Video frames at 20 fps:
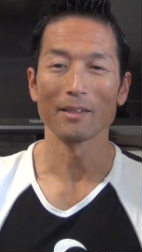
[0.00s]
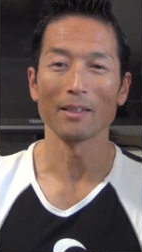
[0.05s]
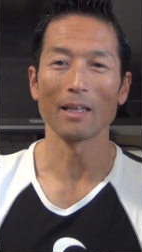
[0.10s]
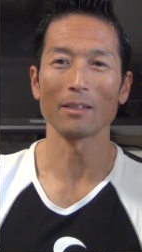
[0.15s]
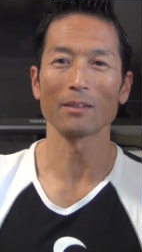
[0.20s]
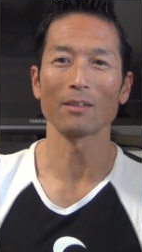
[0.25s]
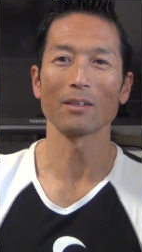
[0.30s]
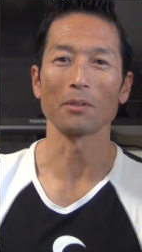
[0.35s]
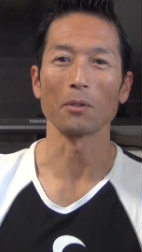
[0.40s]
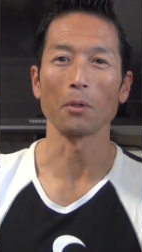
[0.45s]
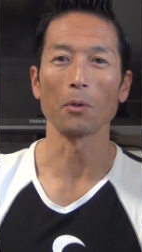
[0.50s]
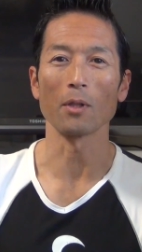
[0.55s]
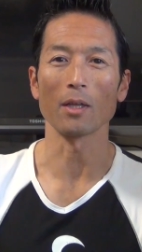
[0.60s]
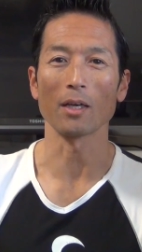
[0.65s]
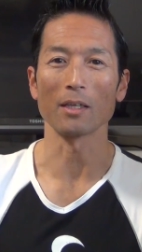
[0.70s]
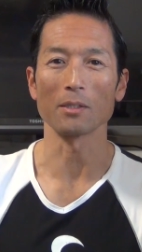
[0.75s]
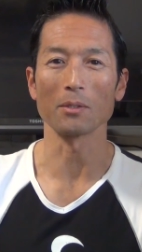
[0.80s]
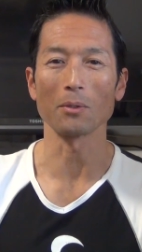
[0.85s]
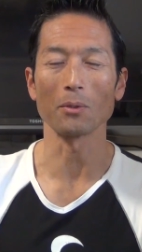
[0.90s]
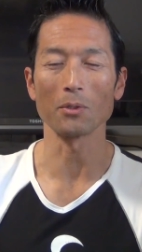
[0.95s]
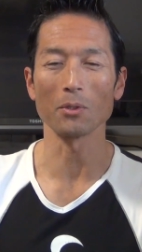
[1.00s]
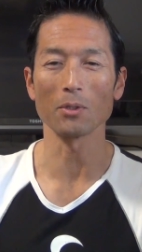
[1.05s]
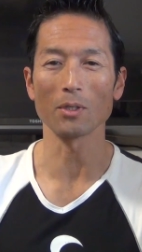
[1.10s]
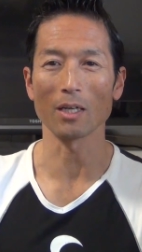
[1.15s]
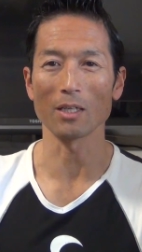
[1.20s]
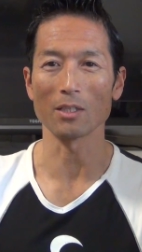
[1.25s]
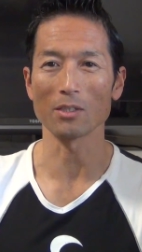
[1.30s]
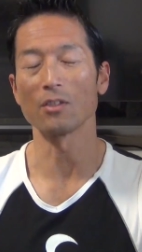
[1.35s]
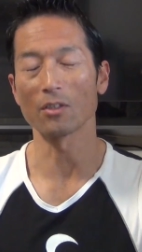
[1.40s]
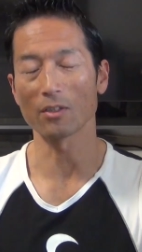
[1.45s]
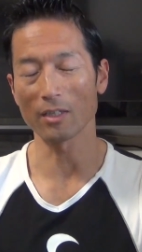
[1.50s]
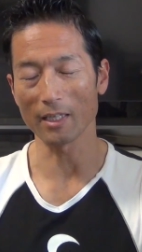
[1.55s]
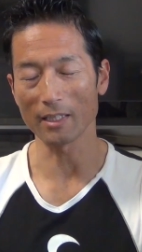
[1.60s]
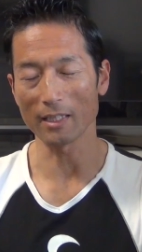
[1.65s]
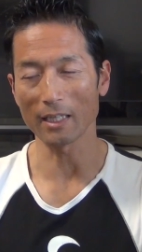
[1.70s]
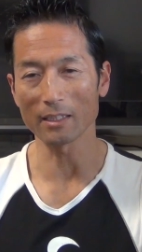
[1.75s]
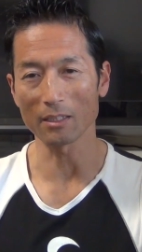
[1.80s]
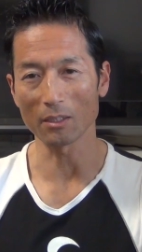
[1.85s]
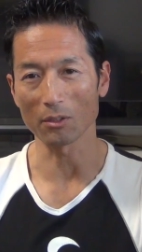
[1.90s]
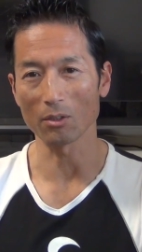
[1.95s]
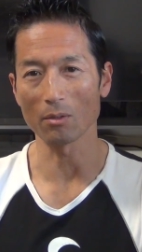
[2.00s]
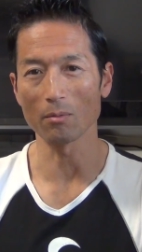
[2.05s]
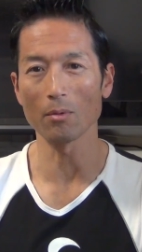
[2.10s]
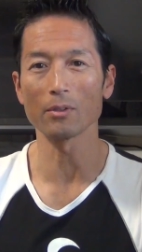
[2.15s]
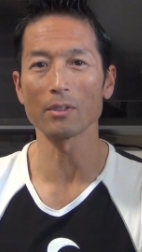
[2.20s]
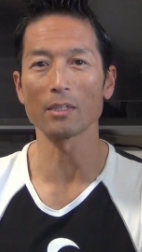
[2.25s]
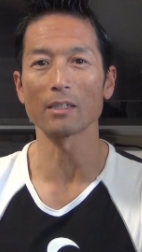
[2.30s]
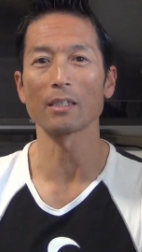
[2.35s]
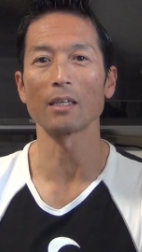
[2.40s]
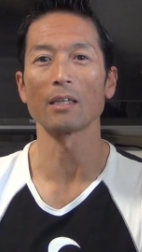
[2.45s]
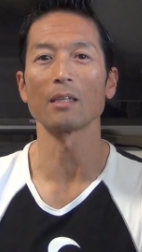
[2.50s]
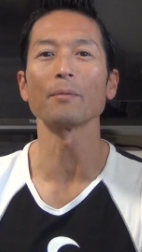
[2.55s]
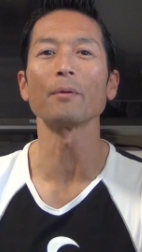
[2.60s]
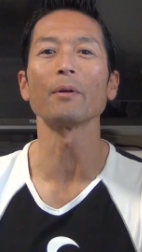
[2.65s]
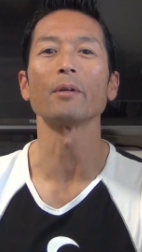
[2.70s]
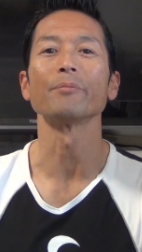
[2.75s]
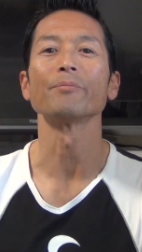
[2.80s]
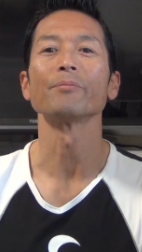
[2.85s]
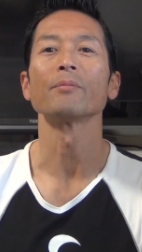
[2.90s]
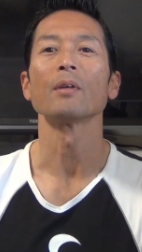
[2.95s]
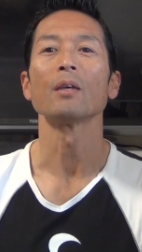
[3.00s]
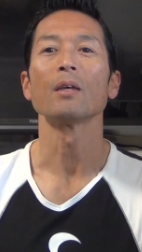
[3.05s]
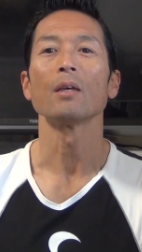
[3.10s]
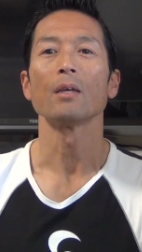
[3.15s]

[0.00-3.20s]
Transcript: なんとなく世の中でそういうから10回になってると思うんですけれども、